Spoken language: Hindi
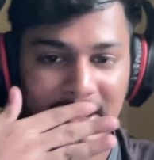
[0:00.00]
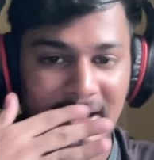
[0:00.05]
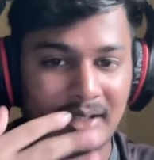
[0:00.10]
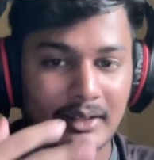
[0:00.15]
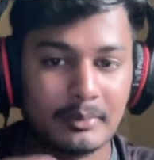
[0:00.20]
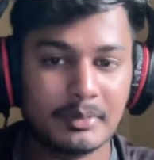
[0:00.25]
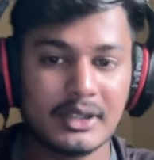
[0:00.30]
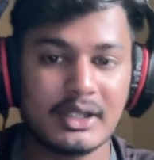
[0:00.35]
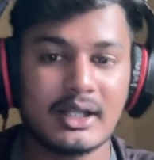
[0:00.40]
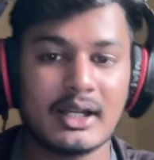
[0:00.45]
यहाँ
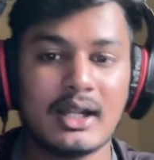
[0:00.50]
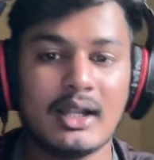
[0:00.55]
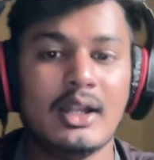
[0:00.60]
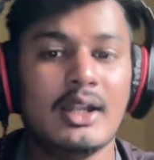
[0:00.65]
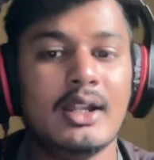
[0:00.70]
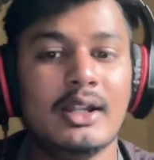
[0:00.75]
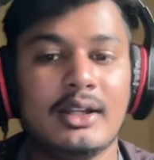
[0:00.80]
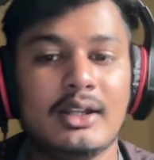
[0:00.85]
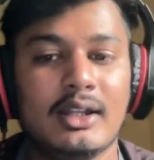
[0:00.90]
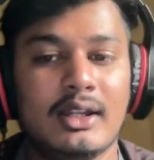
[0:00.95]
पे करा
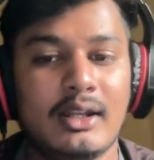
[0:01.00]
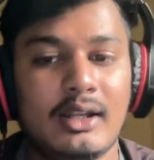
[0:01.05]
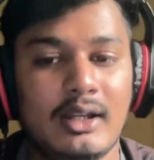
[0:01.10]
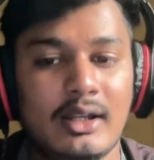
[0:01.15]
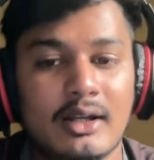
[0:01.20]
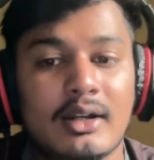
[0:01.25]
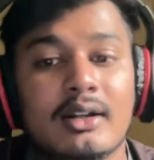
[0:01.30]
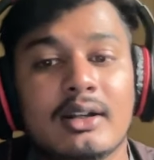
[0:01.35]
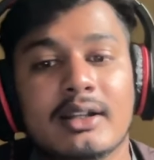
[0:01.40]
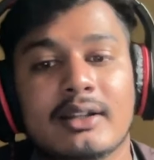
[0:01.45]
कि
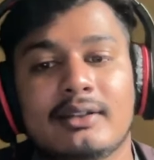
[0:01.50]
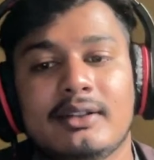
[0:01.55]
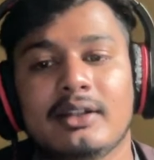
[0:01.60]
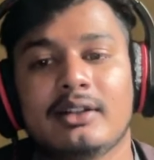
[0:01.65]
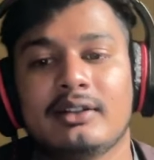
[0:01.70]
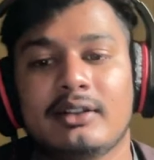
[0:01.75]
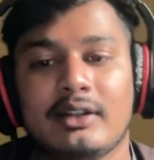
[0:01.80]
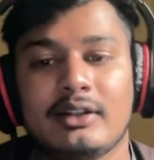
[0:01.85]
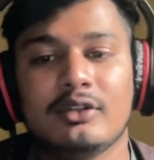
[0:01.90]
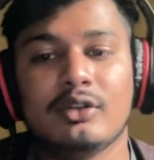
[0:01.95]
दिस
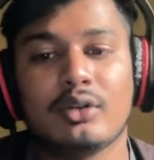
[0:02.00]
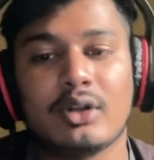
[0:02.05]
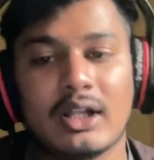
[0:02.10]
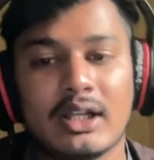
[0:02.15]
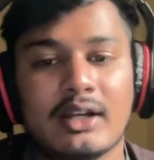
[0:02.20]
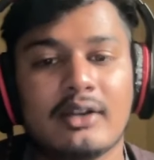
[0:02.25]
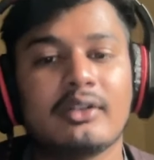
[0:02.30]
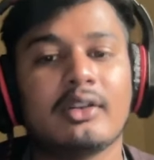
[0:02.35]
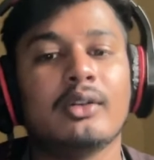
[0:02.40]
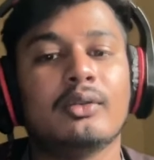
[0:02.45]
डिक्शनरी जो
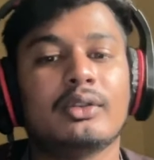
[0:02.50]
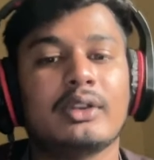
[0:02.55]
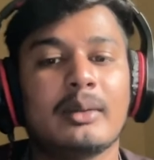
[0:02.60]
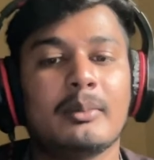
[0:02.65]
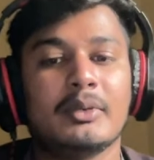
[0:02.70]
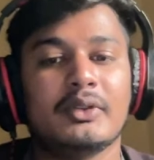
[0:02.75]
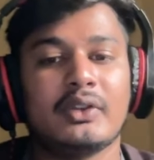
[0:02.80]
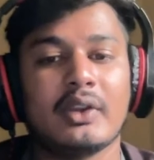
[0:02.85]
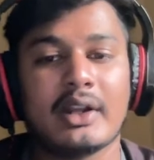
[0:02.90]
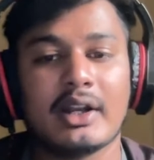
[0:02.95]
कलर्स है उसका
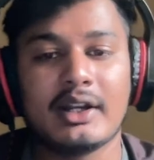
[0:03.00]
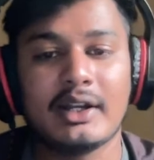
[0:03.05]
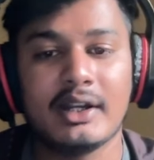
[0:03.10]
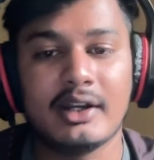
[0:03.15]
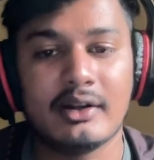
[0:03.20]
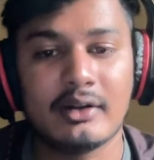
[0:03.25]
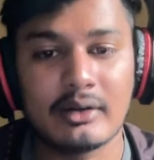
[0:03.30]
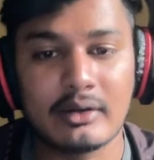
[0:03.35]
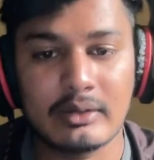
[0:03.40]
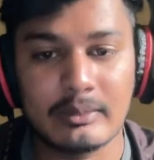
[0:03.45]
मैं
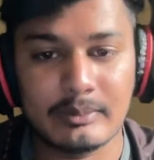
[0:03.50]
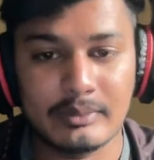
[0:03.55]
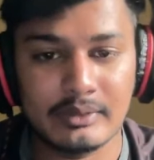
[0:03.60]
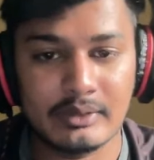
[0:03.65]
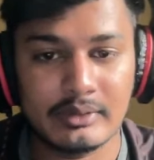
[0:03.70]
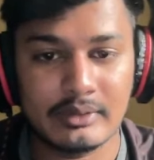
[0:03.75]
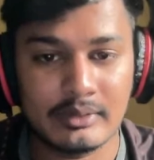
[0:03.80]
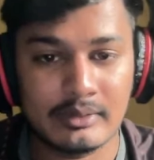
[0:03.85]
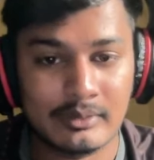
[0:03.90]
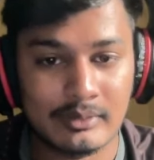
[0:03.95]
सेकंड
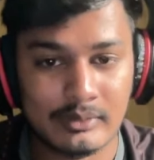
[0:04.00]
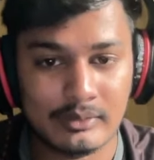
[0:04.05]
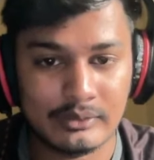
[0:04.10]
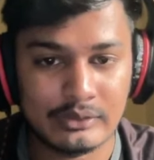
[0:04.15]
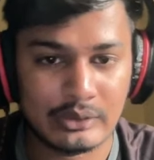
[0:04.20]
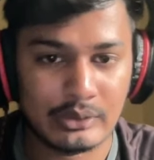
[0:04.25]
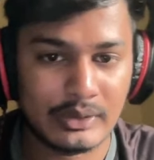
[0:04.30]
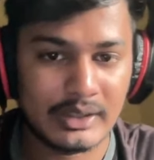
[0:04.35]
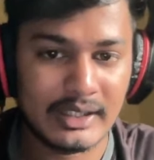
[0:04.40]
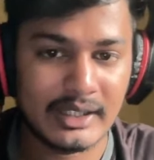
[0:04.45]

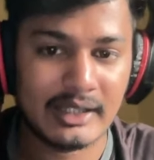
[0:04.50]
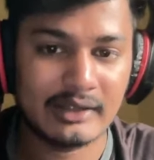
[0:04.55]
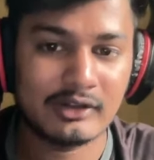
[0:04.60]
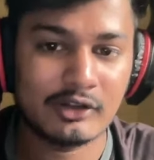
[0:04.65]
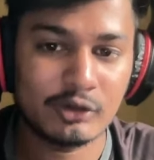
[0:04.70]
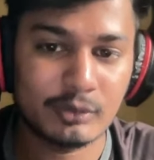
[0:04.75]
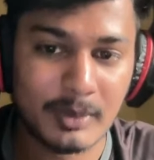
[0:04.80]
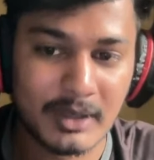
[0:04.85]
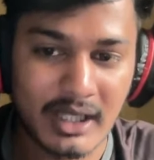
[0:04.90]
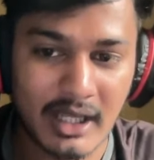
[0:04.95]
जो इंडेक्स है
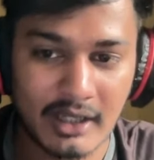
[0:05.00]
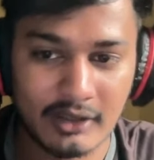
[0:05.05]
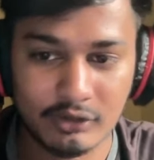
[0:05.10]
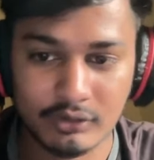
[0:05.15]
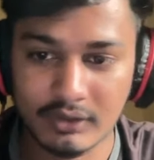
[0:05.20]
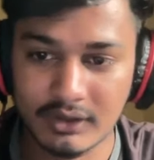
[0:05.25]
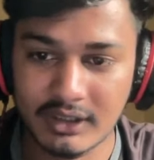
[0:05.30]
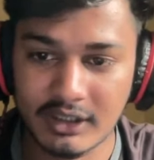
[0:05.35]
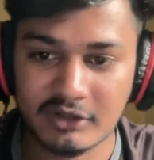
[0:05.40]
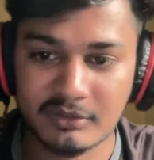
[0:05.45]
उस पर क्या है
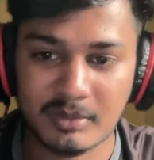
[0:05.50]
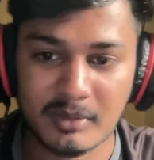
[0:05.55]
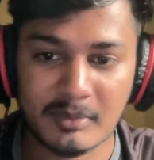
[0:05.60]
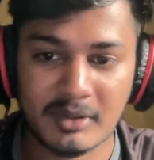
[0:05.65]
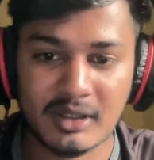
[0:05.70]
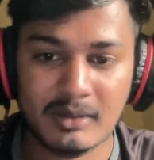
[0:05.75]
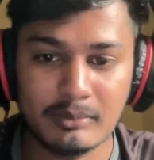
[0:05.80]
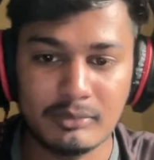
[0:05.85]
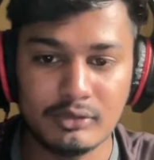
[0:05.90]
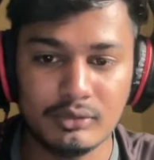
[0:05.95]
तो इंडेक्स पर तो
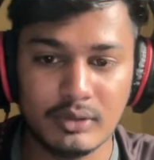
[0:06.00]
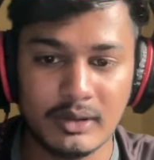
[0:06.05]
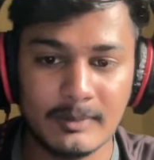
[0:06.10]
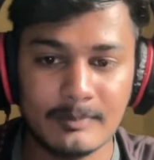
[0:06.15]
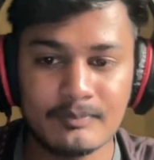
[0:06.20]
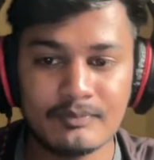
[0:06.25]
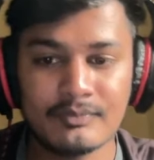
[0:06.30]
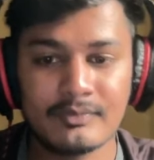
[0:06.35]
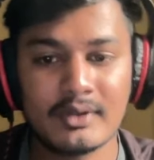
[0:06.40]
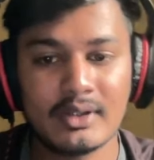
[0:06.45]
मेरा ब्लू है
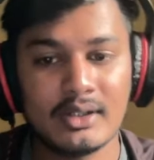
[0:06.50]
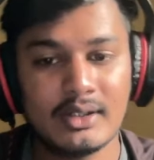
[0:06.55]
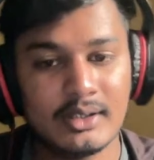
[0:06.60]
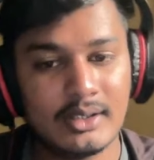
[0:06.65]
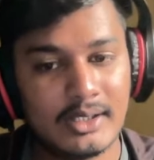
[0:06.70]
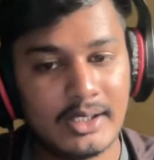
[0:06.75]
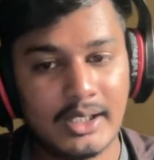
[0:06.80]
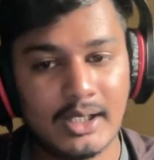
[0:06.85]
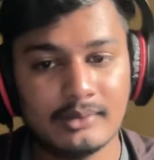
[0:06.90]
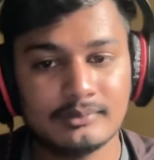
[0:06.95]

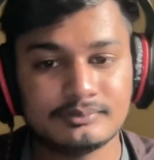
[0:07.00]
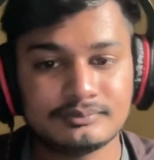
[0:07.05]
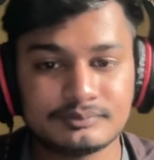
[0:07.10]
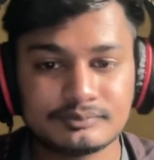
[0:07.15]
ठीक है